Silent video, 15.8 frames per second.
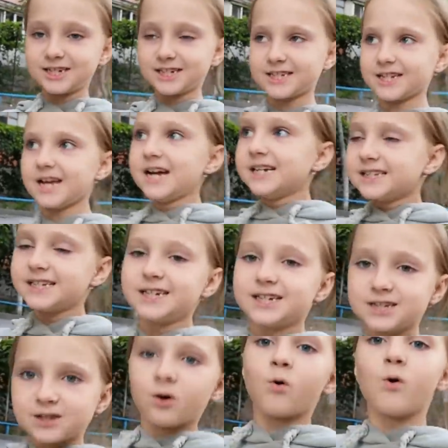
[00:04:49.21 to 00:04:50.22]
если ты
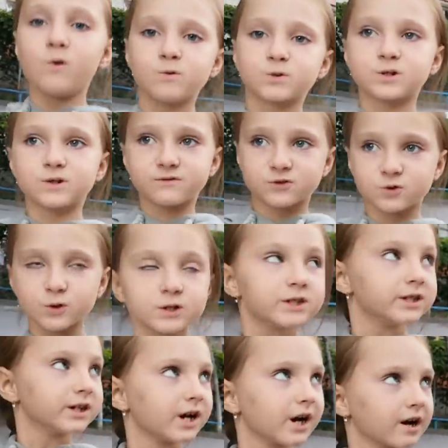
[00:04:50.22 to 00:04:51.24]
не такой уже
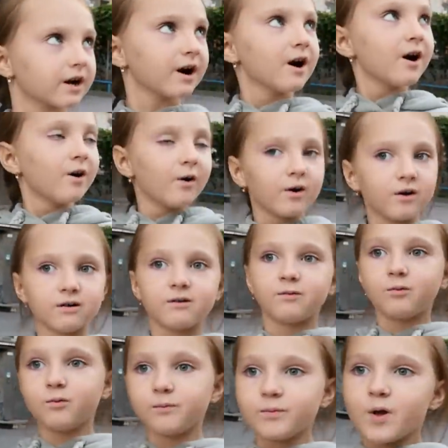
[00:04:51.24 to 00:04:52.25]
взрослый, как
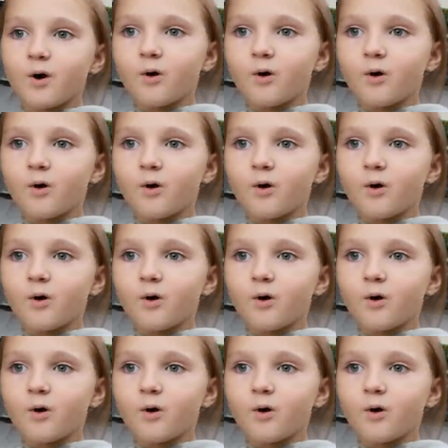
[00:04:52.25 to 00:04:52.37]
э,